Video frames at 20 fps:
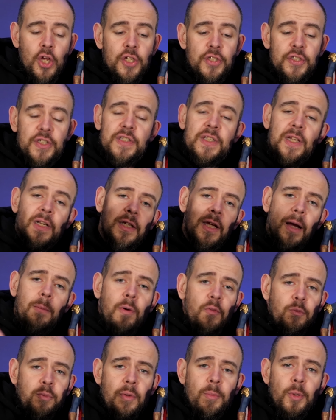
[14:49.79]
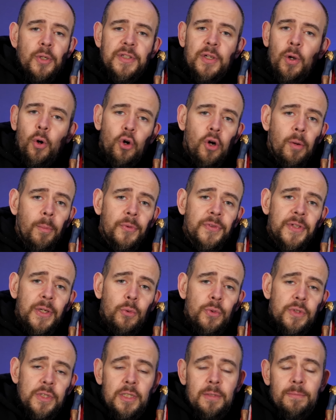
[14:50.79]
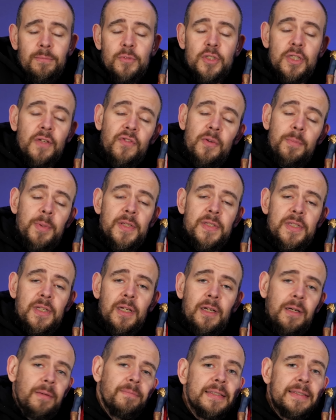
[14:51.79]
Si c'est le cas, bah, vous pouvez me le dire en commentaire aussi, ça fait plaisir.